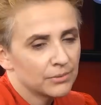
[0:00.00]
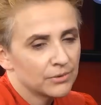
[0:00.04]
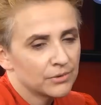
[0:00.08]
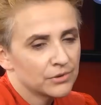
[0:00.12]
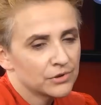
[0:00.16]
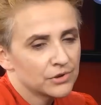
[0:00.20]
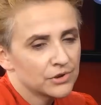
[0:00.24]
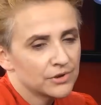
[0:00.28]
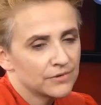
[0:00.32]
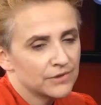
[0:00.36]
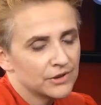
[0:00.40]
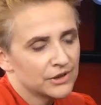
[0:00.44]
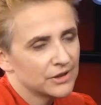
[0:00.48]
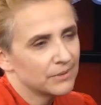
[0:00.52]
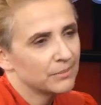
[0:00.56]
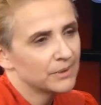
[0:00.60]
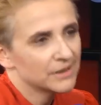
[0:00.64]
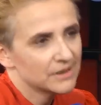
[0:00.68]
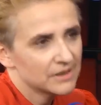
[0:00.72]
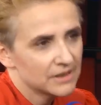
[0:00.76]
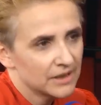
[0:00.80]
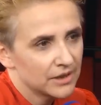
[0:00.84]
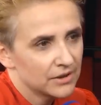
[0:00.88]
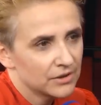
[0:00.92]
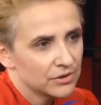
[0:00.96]
było rzeczywiście
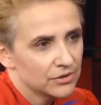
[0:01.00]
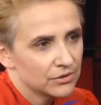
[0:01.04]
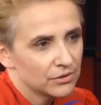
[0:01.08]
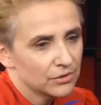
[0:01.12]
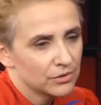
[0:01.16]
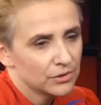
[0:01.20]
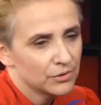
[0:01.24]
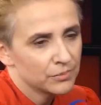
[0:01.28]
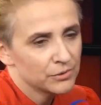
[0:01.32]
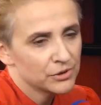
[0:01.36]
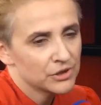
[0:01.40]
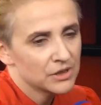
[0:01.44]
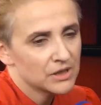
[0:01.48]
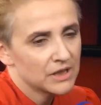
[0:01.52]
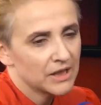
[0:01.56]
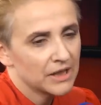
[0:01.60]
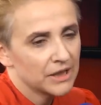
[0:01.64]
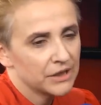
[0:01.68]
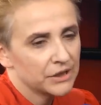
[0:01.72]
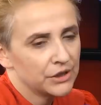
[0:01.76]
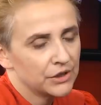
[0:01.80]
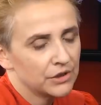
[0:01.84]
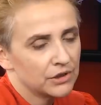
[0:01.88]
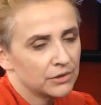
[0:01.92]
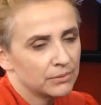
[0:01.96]
bez sensu. Tu przyznaję,
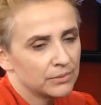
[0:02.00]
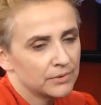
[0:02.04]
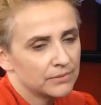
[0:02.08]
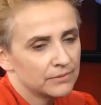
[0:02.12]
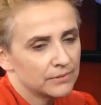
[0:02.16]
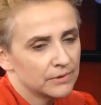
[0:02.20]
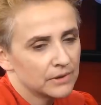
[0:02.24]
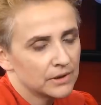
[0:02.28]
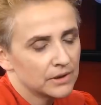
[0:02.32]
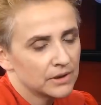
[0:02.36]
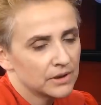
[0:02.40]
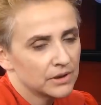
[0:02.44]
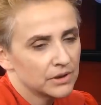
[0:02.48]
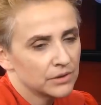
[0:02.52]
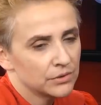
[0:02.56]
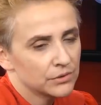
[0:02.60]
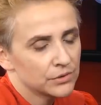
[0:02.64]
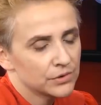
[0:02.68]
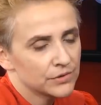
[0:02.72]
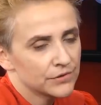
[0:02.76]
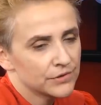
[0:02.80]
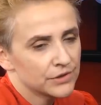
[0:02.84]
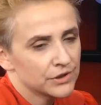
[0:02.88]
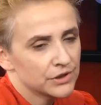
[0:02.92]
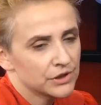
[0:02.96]
nigdy bym e,
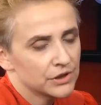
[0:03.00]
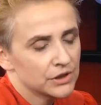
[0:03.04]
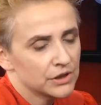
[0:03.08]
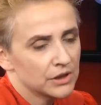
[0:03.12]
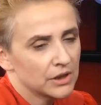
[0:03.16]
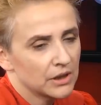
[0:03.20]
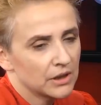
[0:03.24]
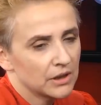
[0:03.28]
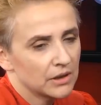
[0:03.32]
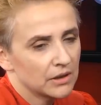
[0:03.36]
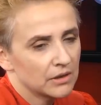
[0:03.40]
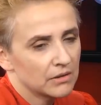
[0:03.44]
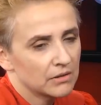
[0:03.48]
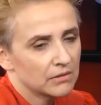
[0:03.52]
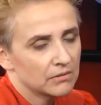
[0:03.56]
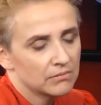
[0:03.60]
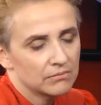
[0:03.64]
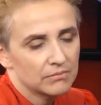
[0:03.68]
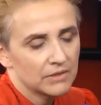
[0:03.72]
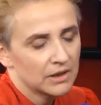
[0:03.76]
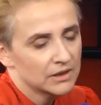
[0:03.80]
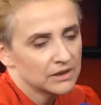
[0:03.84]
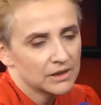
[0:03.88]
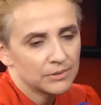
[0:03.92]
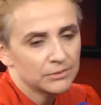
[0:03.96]
już wcześniej e,
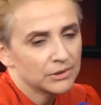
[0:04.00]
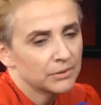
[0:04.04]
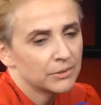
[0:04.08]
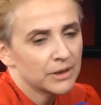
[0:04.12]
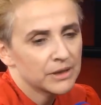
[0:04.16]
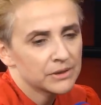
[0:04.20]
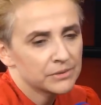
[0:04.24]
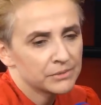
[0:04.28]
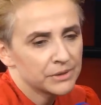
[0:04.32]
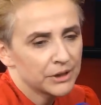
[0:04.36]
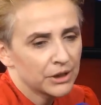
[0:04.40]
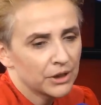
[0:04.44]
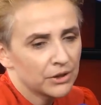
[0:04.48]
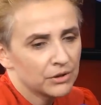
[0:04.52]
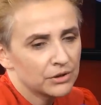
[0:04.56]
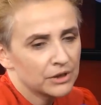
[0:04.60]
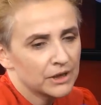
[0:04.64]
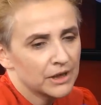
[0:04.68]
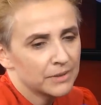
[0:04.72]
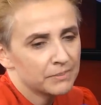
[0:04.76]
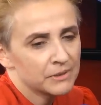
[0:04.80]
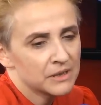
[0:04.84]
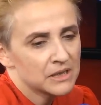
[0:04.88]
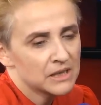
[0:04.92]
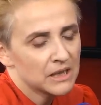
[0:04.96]
następnym razem takiego nie
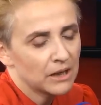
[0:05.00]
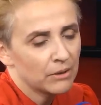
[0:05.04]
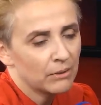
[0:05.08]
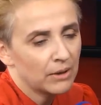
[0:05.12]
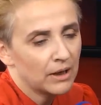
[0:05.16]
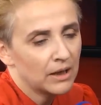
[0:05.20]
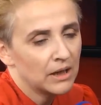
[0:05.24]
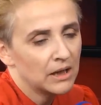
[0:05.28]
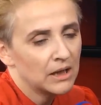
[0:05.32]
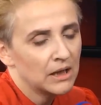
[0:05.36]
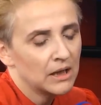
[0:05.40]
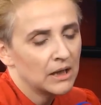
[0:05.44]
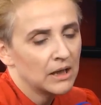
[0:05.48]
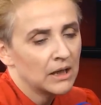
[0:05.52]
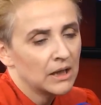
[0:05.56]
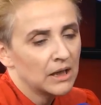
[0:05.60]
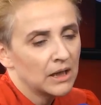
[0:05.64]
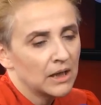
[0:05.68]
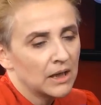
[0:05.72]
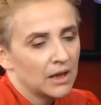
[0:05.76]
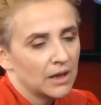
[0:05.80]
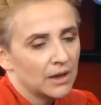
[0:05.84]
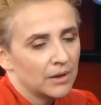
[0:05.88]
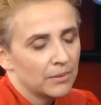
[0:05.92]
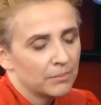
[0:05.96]
napisała.
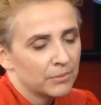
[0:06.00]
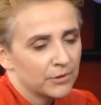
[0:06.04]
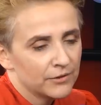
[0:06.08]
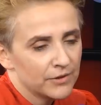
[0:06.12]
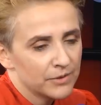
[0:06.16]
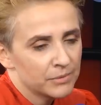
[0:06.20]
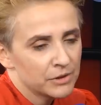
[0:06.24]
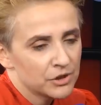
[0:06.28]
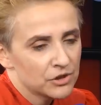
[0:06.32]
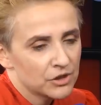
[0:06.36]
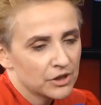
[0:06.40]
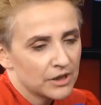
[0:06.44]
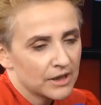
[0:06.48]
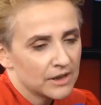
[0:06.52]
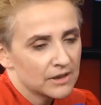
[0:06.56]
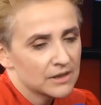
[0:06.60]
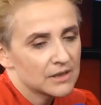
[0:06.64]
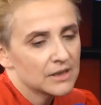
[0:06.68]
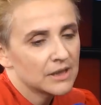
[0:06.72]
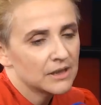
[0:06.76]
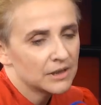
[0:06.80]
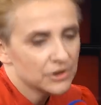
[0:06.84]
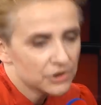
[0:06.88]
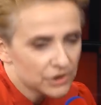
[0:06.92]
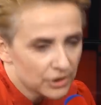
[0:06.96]
Powiem jeszcze raz,
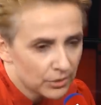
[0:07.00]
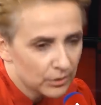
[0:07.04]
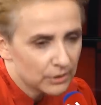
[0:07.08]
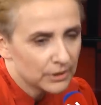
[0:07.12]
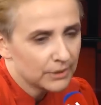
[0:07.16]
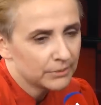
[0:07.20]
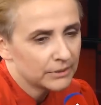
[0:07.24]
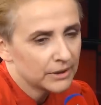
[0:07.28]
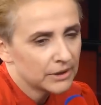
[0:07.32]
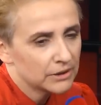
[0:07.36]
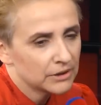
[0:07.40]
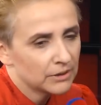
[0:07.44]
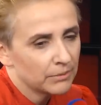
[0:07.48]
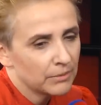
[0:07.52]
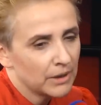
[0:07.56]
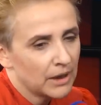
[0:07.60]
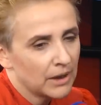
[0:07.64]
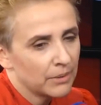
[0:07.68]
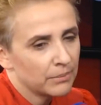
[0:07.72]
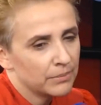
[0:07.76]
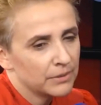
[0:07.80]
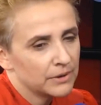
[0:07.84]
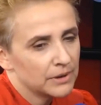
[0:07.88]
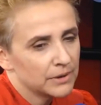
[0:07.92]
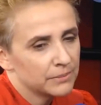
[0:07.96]
zależało nam na tym,
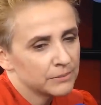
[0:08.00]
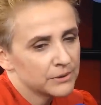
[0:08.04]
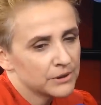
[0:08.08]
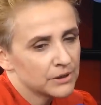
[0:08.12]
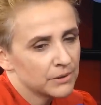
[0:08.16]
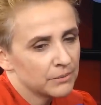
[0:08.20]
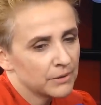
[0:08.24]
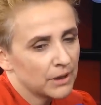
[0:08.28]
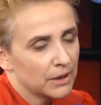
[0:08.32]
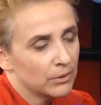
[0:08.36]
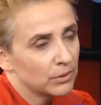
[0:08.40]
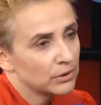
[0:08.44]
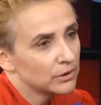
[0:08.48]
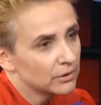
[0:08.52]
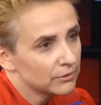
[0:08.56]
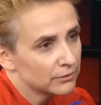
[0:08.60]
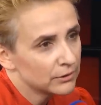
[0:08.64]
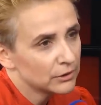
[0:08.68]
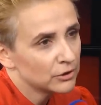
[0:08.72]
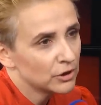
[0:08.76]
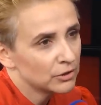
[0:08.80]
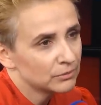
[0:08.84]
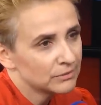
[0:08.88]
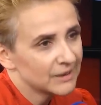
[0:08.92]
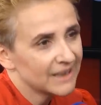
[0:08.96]
aby psy miały nowy
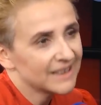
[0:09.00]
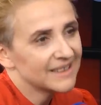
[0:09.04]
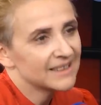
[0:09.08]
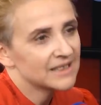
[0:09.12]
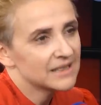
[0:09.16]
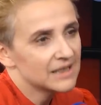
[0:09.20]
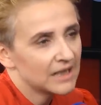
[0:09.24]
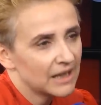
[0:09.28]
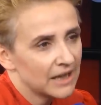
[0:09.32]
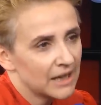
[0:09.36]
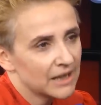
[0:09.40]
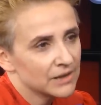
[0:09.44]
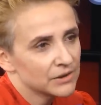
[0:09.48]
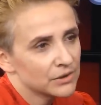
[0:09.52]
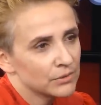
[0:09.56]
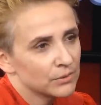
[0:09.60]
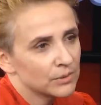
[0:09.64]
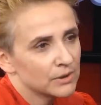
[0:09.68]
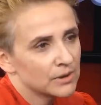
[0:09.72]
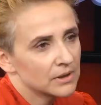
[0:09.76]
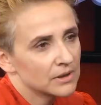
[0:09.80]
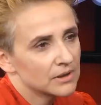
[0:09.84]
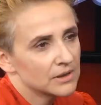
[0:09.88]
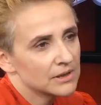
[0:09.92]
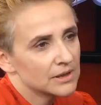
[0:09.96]
dom, taki
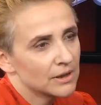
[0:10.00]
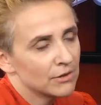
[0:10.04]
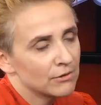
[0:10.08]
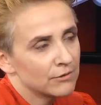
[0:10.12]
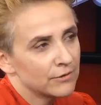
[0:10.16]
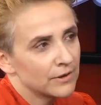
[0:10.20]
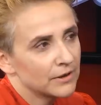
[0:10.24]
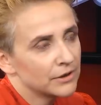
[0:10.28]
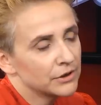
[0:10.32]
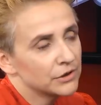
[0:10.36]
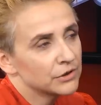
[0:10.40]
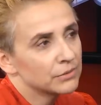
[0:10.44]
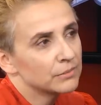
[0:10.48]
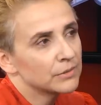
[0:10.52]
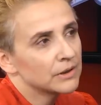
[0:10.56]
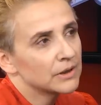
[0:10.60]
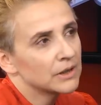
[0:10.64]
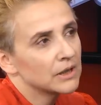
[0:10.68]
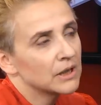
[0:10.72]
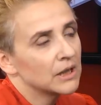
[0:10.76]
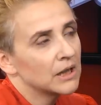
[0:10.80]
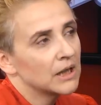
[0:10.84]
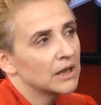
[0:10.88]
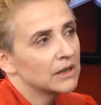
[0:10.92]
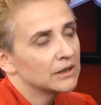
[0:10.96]
znalazły. Zaufaliśmy
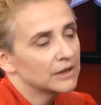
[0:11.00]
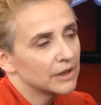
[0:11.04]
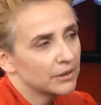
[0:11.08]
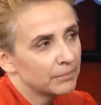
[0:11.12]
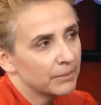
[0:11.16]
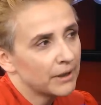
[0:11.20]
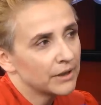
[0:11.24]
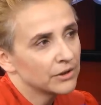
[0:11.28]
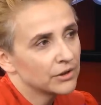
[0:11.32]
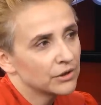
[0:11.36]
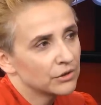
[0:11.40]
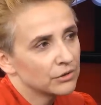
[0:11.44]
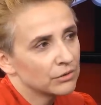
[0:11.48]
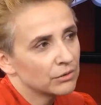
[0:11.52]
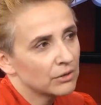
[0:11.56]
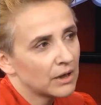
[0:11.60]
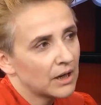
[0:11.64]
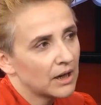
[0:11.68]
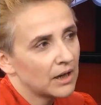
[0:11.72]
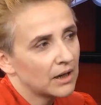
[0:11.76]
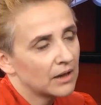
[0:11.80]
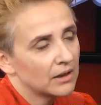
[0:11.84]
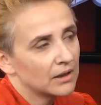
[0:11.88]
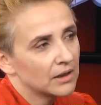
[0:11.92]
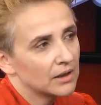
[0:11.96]
tej pani,
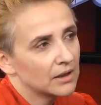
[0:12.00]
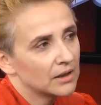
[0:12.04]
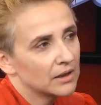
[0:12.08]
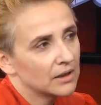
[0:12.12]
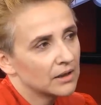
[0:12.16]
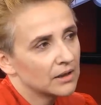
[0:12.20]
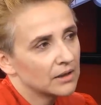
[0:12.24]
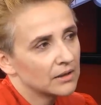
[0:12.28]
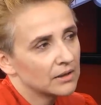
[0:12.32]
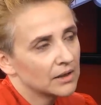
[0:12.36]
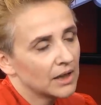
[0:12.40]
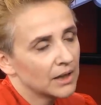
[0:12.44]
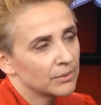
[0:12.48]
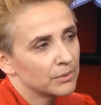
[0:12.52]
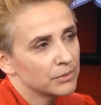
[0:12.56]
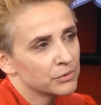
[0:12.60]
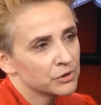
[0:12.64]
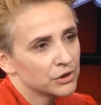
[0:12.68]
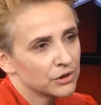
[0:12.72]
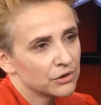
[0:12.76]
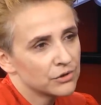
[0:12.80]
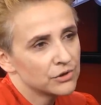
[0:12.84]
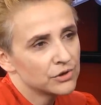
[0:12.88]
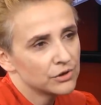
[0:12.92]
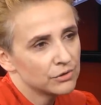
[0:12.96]
która e, jakby
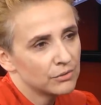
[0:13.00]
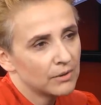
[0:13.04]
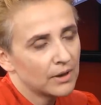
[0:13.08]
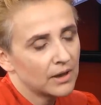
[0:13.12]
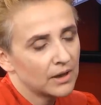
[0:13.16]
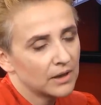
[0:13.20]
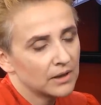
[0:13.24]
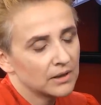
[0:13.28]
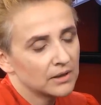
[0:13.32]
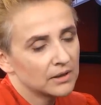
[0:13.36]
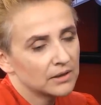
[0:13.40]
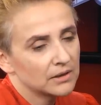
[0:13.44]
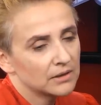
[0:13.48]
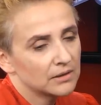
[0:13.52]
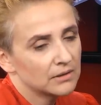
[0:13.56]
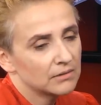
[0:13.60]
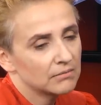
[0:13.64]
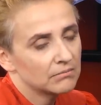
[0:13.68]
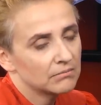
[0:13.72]
przechodziła, e,